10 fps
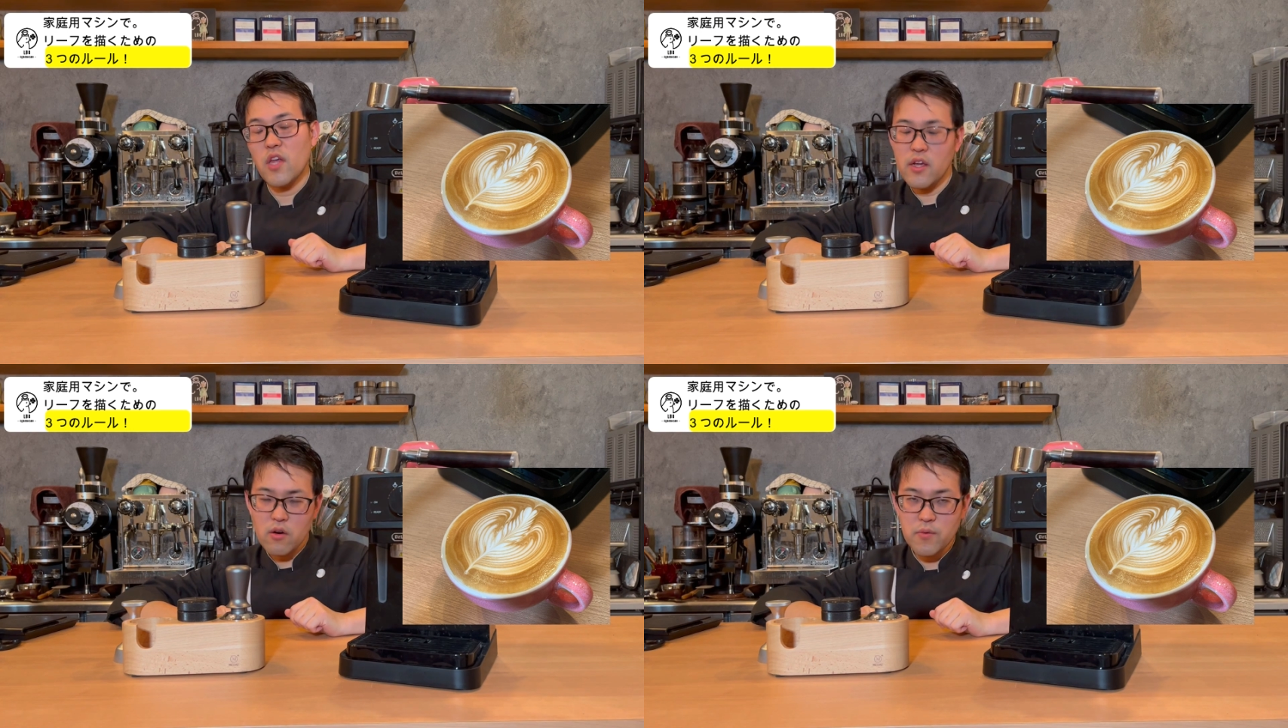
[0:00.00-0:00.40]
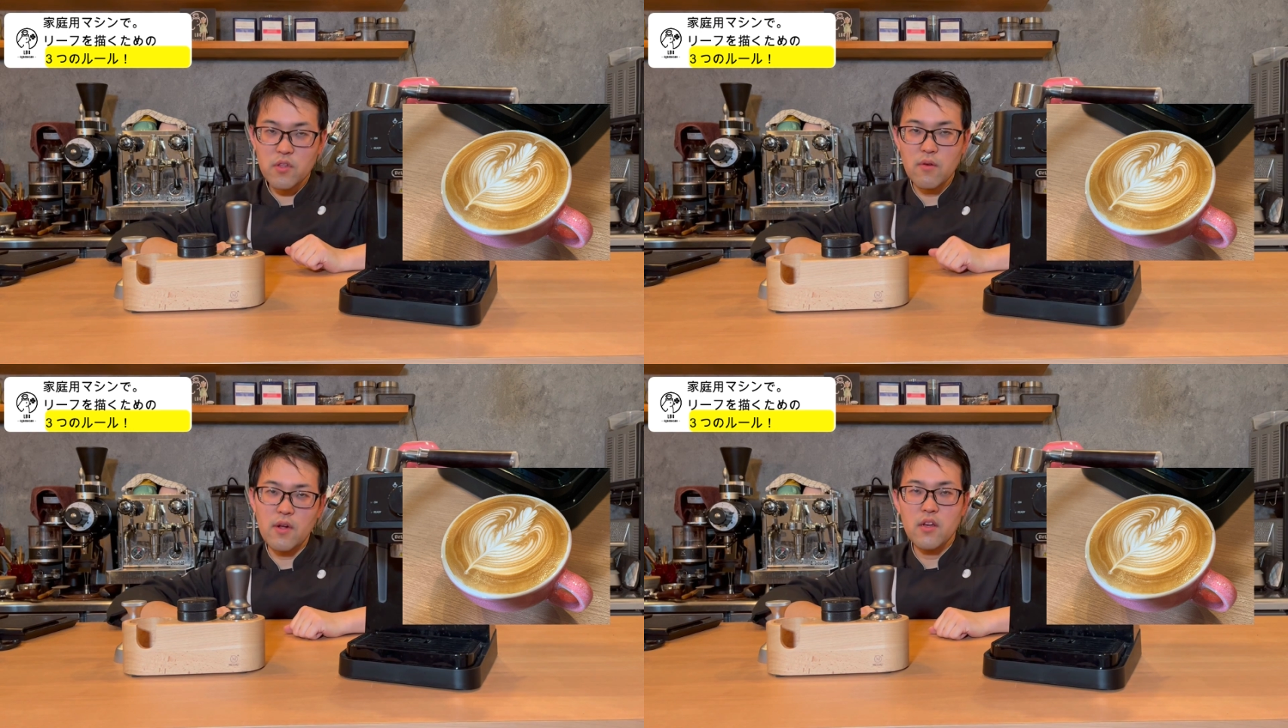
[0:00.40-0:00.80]
醍醐味
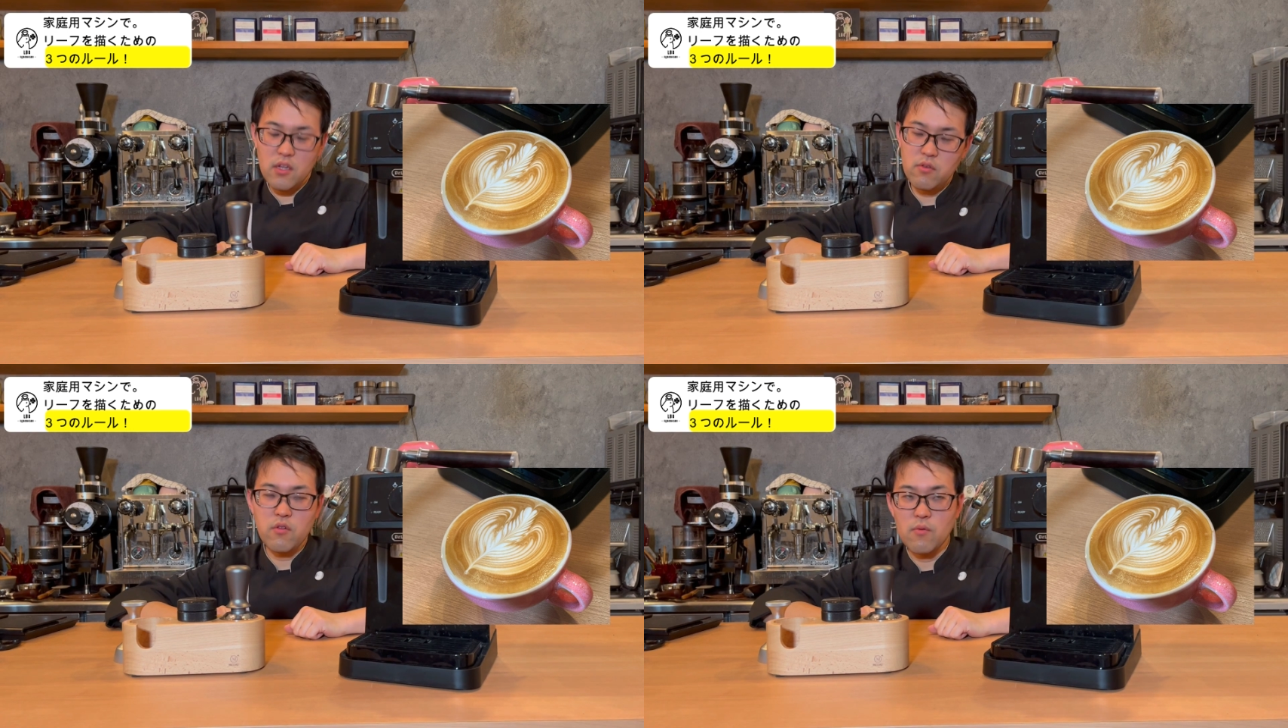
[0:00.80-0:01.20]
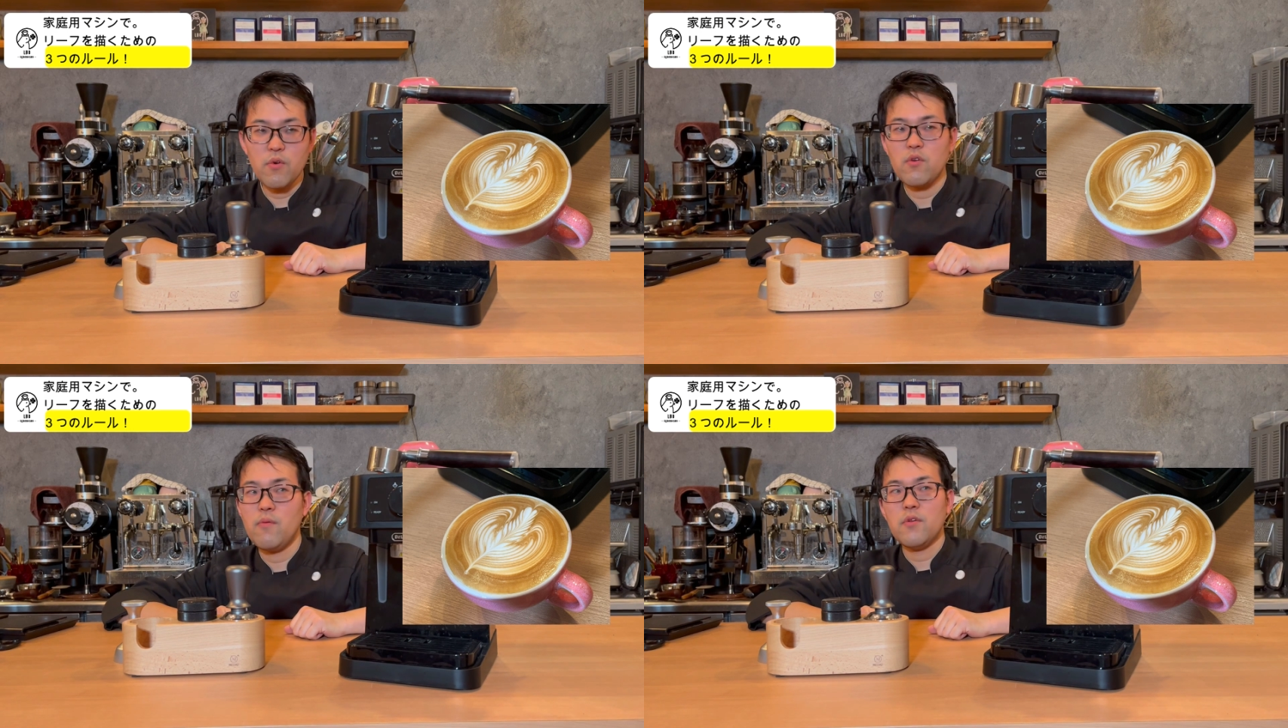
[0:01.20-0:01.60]
といえばリーフと
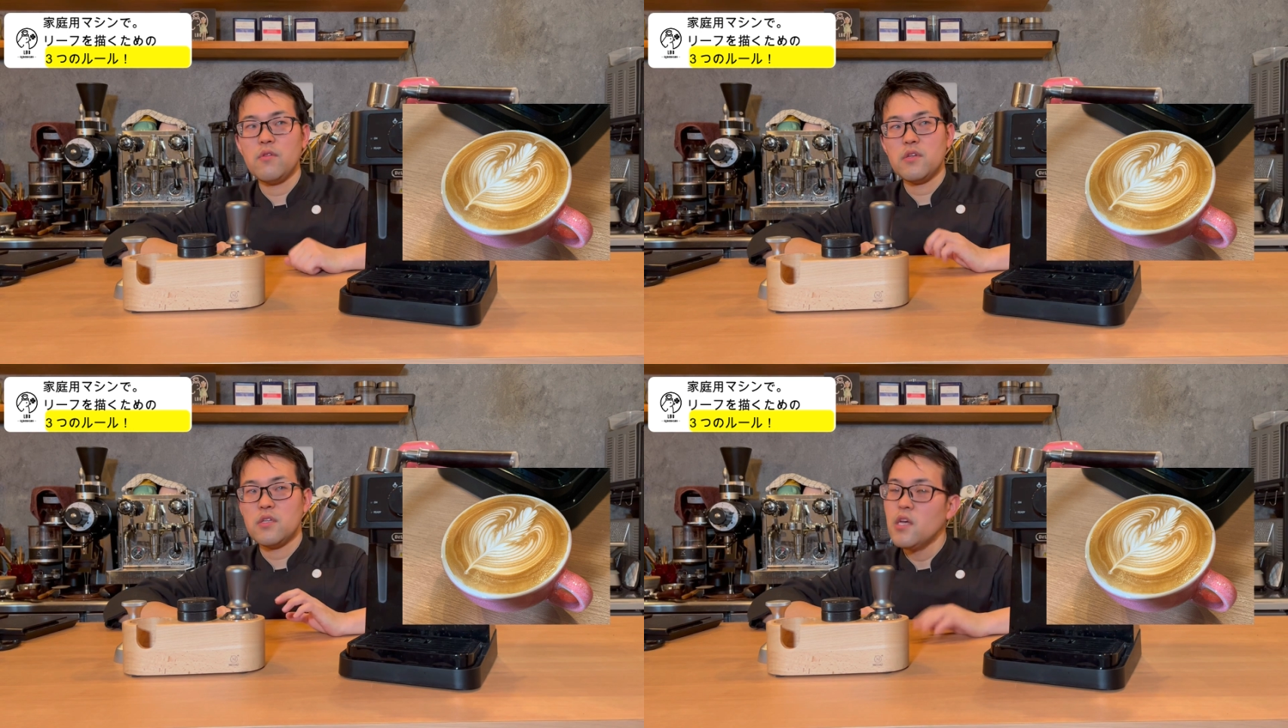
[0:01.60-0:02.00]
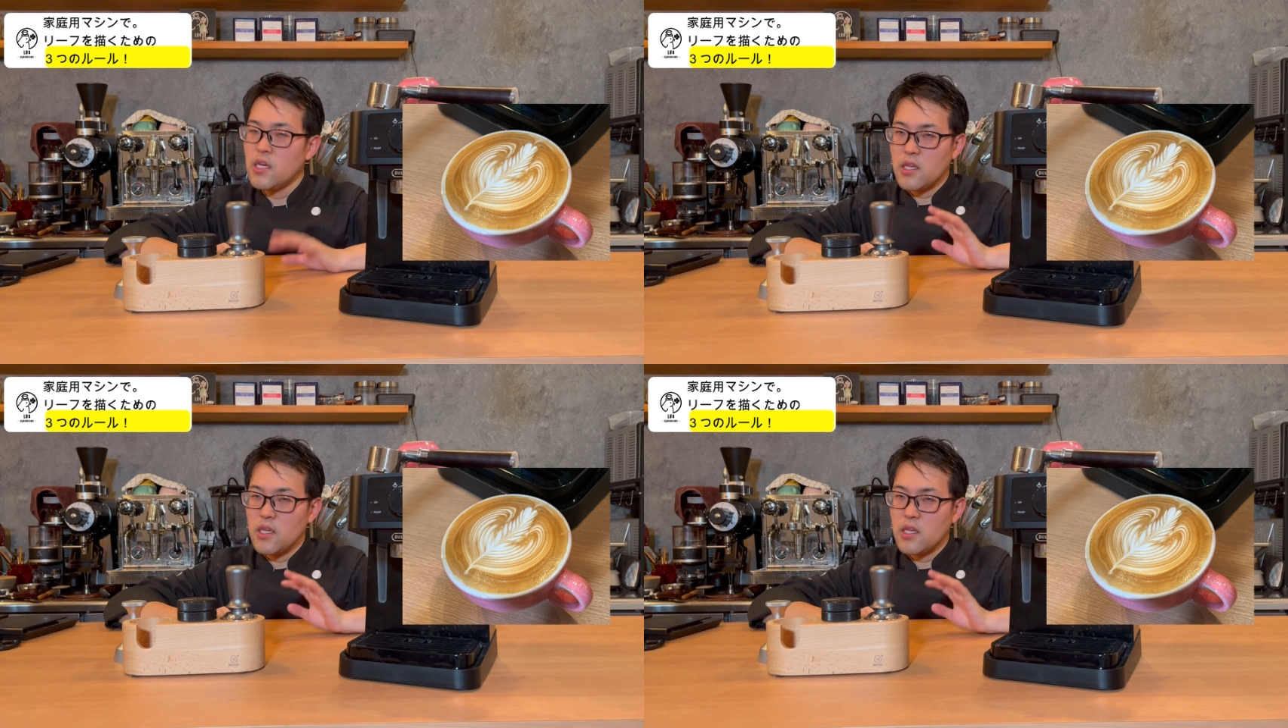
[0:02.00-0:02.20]
僕は思ってます